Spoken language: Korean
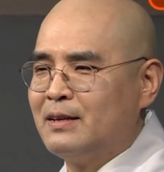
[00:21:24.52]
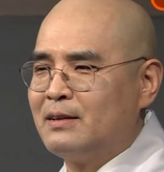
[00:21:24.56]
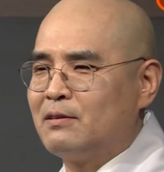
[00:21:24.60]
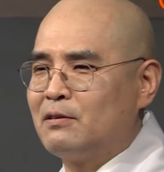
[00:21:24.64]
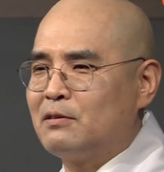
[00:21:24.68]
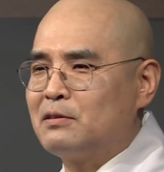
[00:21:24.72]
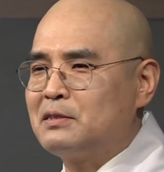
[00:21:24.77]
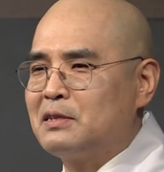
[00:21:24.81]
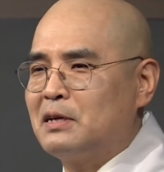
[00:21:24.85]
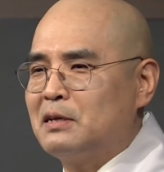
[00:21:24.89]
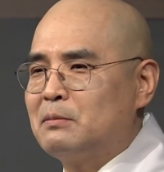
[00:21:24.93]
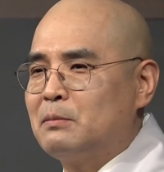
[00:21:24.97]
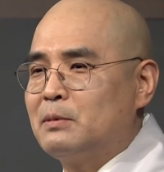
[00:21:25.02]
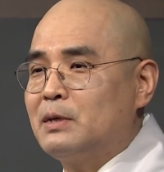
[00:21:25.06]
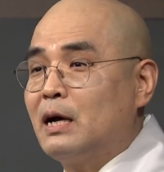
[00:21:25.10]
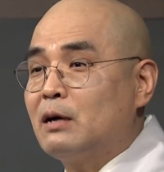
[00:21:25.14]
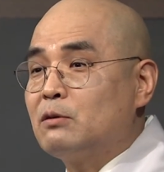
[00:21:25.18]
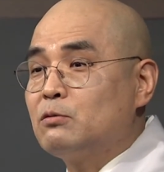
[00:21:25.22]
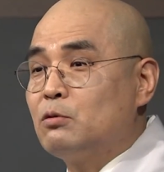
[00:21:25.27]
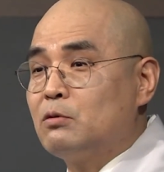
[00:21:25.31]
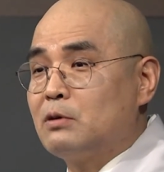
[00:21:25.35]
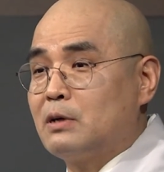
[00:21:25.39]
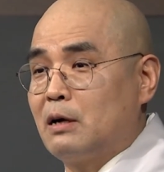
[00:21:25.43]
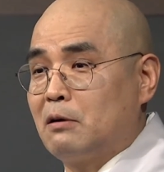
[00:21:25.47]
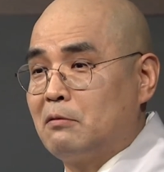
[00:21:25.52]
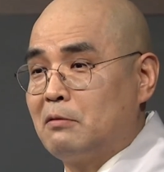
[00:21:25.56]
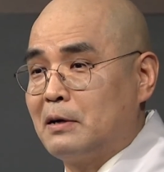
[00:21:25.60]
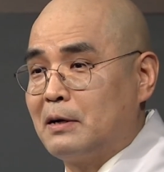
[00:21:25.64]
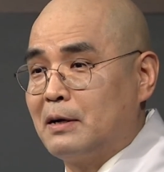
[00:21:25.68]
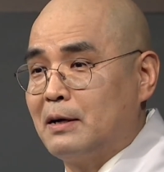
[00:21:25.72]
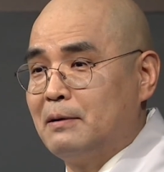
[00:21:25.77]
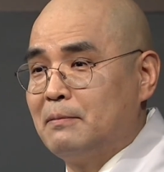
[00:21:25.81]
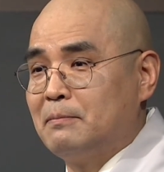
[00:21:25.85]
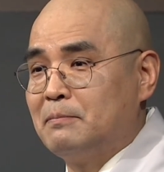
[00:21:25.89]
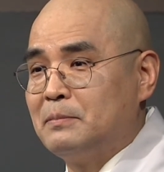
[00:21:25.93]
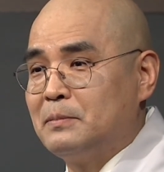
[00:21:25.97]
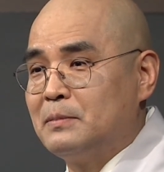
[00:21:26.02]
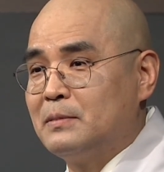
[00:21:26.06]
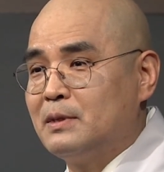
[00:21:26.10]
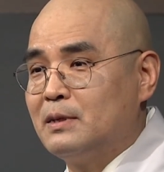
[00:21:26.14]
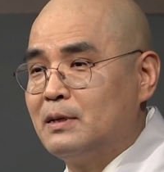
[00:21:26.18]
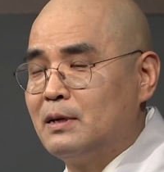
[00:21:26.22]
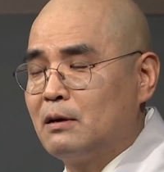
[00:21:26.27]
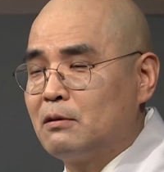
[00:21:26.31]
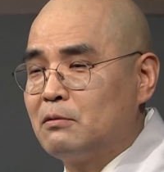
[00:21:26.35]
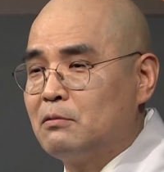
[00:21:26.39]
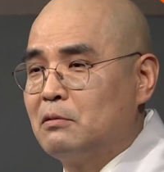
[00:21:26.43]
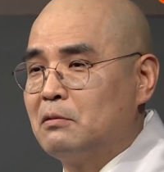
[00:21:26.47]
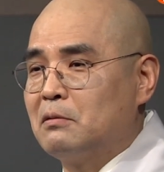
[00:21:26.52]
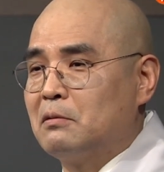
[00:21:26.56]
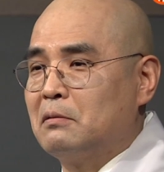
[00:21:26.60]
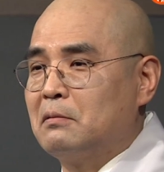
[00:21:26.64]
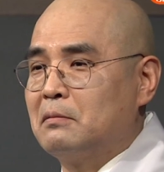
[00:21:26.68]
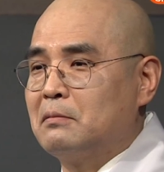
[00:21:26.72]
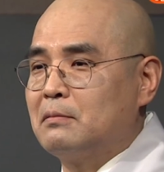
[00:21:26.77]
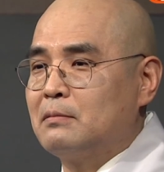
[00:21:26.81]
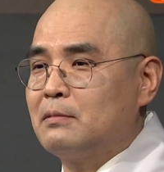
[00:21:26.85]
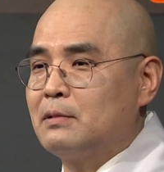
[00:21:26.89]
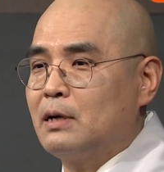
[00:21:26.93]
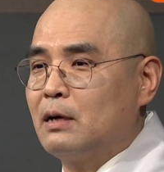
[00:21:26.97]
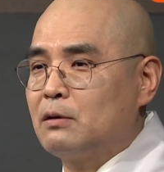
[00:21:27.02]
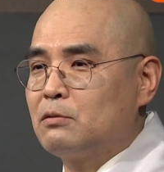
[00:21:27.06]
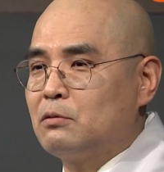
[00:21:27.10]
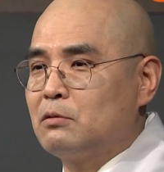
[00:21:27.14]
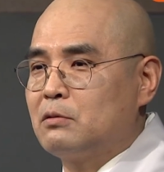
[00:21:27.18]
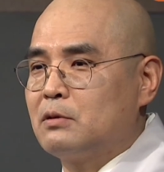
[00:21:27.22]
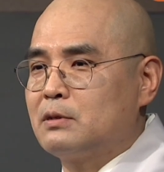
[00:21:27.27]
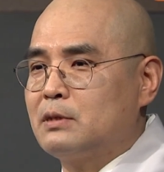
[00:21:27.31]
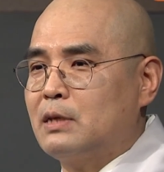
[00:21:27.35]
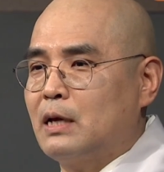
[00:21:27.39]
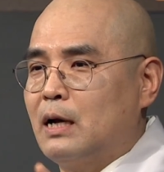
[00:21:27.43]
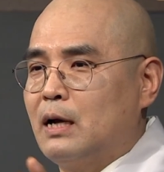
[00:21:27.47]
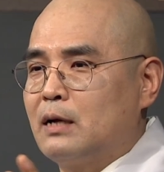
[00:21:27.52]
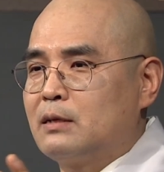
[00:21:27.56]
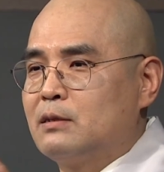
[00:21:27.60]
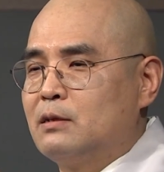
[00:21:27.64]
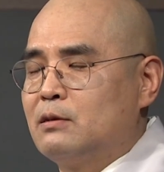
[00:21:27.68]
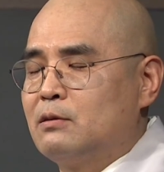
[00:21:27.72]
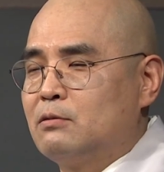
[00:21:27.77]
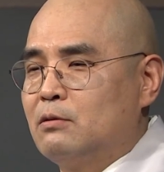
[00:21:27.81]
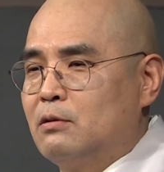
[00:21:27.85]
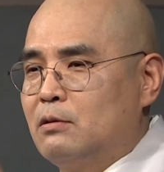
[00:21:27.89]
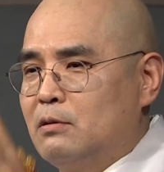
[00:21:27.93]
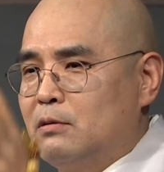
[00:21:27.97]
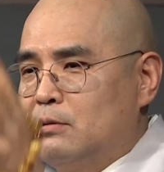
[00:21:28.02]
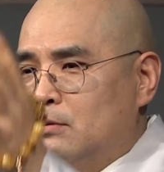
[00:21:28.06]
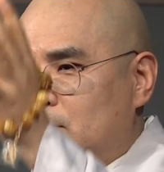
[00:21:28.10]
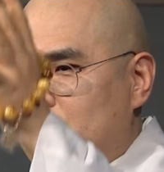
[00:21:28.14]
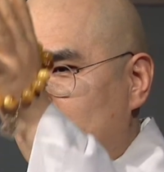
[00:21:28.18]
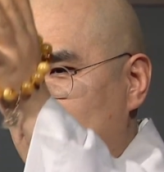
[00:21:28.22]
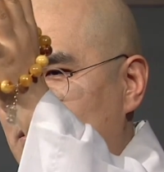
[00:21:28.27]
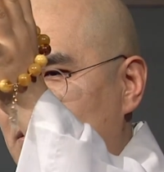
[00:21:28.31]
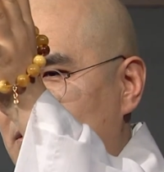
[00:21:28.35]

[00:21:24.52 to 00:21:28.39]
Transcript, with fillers: 그걸 어떻게 하냐면 향로를 갖고 와라. 그래갖고 향로를 딱 들고